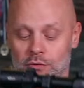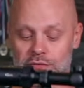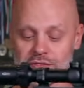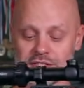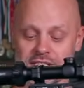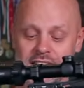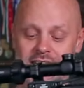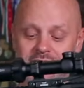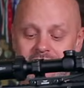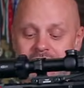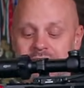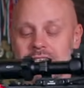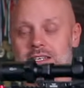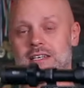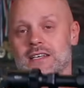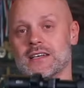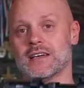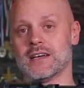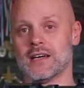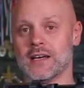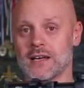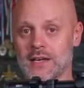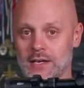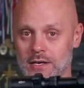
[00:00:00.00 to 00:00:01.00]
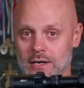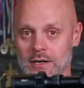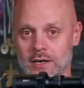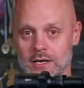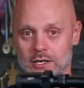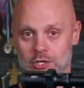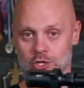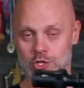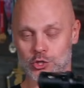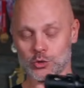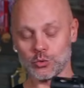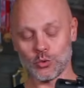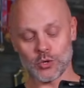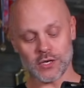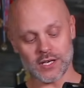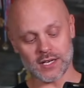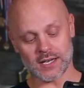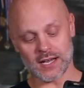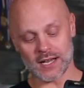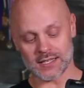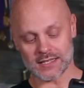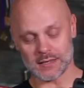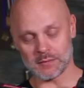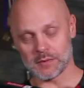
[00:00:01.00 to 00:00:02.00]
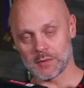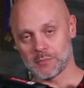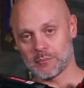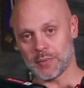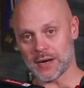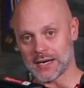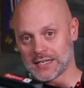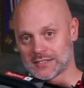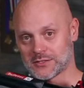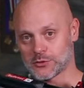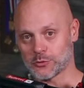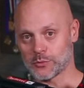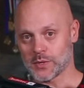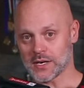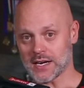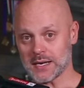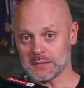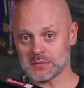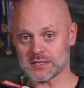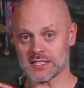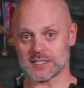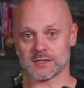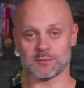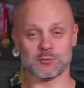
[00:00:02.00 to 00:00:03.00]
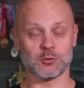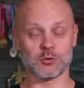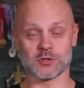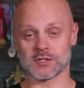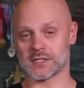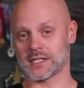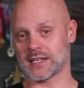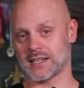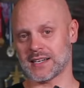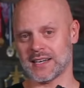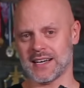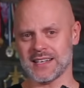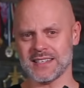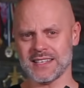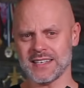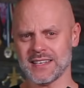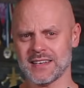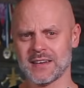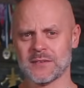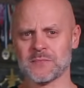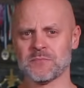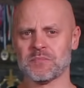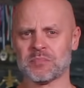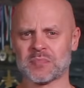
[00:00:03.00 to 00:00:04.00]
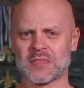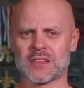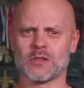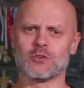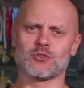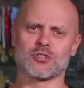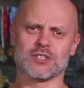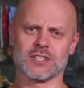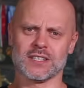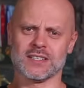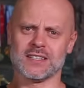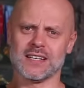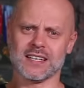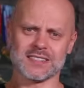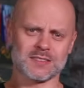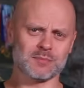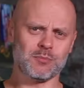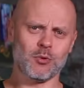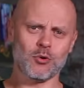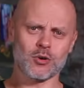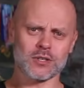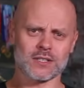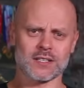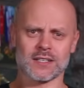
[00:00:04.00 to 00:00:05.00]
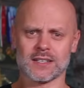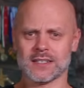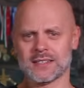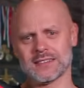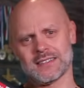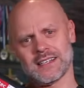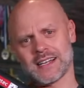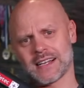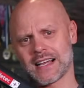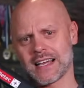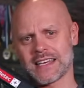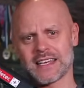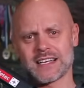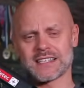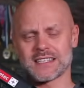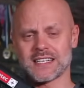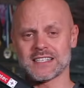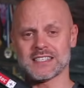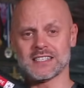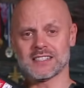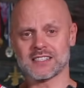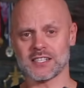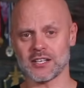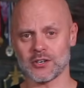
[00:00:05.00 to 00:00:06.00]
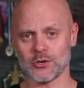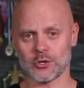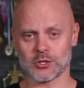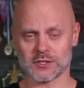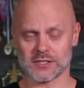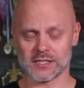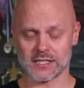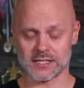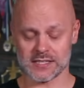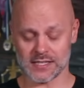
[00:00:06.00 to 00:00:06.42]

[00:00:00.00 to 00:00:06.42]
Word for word: Все эти э, штуки, когда мы палец убираем со спуска, они нужны для спорта, для каких-то несерьезных